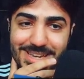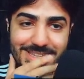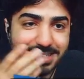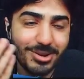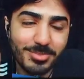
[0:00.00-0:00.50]

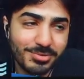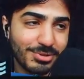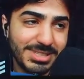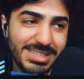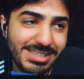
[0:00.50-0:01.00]
Ich glaube, ich
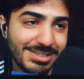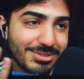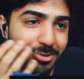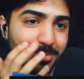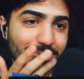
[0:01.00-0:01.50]
würde jeden
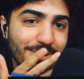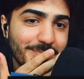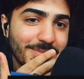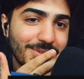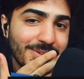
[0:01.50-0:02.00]
Song
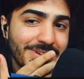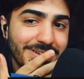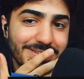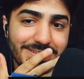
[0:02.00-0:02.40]
mitrappen können, ja.